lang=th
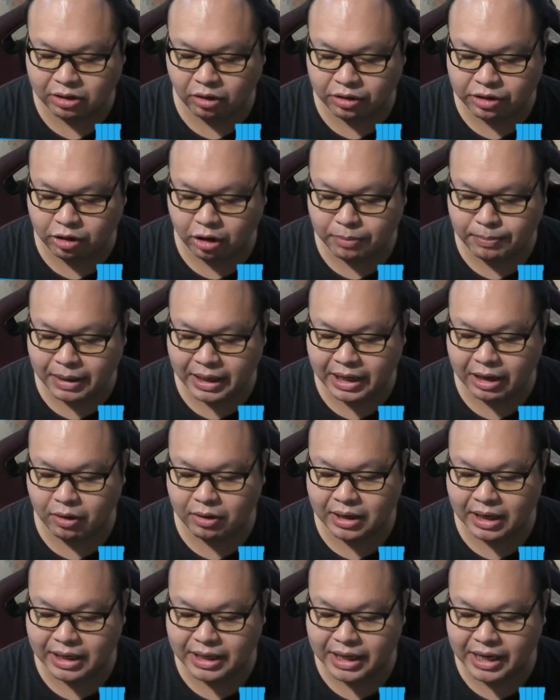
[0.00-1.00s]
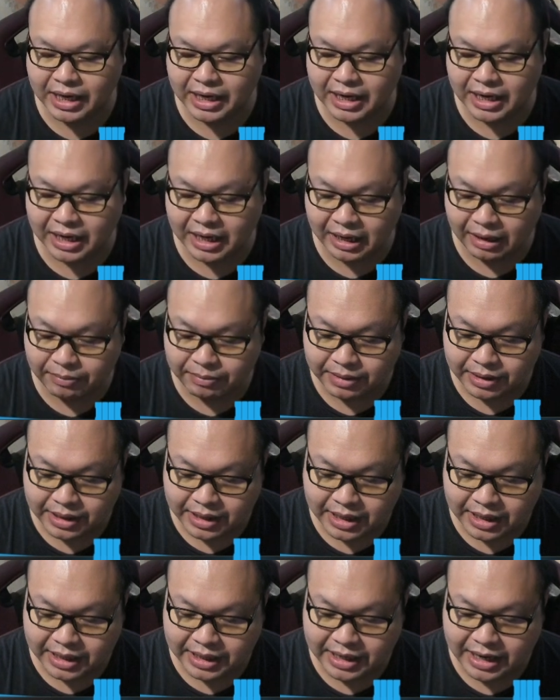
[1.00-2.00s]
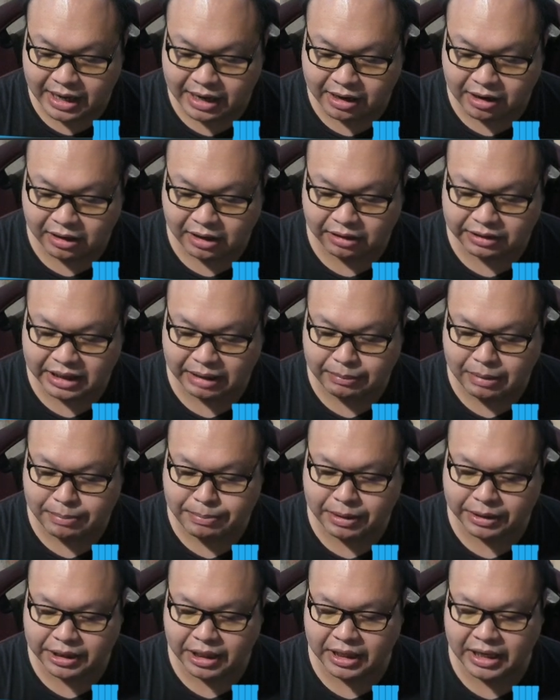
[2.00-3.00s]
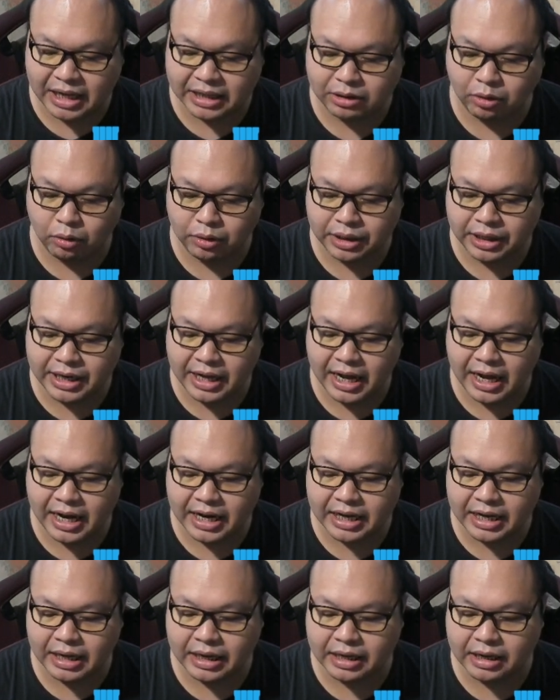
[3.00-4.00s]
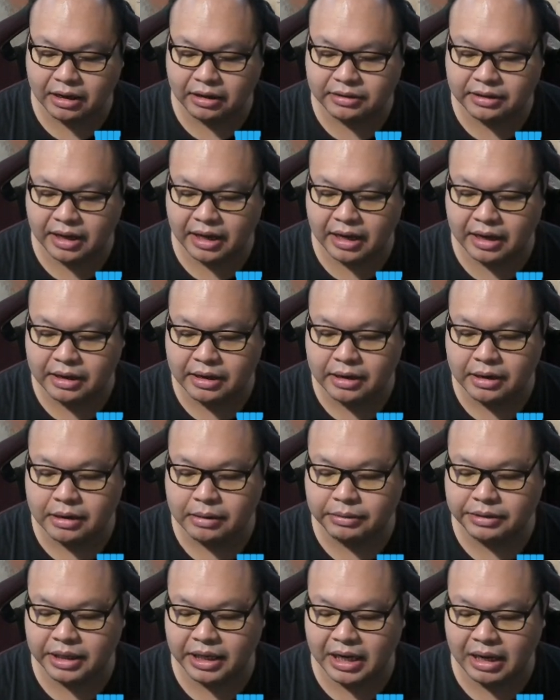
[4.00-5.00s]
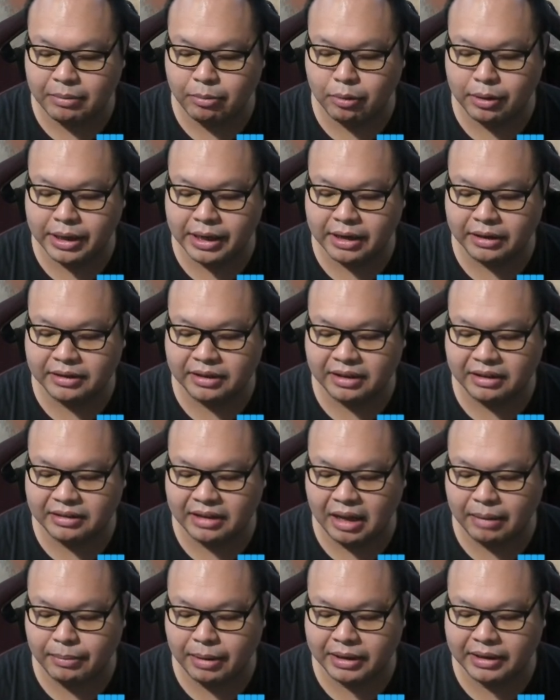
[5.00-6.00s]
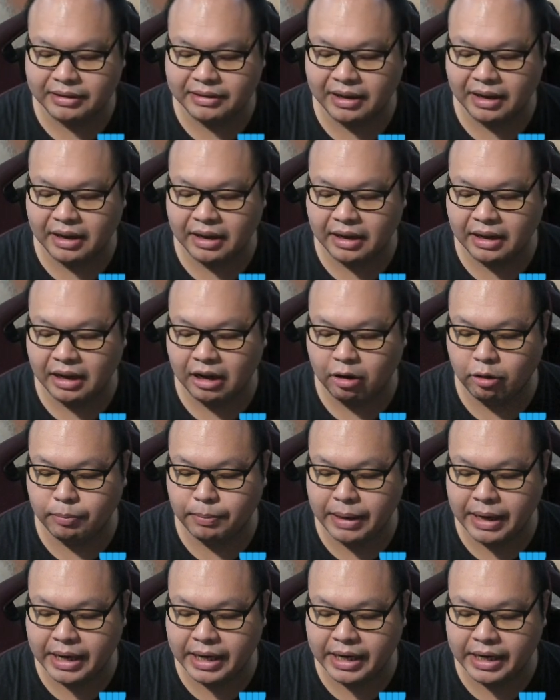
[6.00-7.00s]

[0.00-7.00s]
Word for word: ต่อยอดมาได้ค่อนข้างดีนะครับ เนี่ยก็เราสามารถเปลี่ยนสายลักตรงนี้ได้นะก็จะสายลักพวกนี้ก็จะสามารถที่จะเอาไป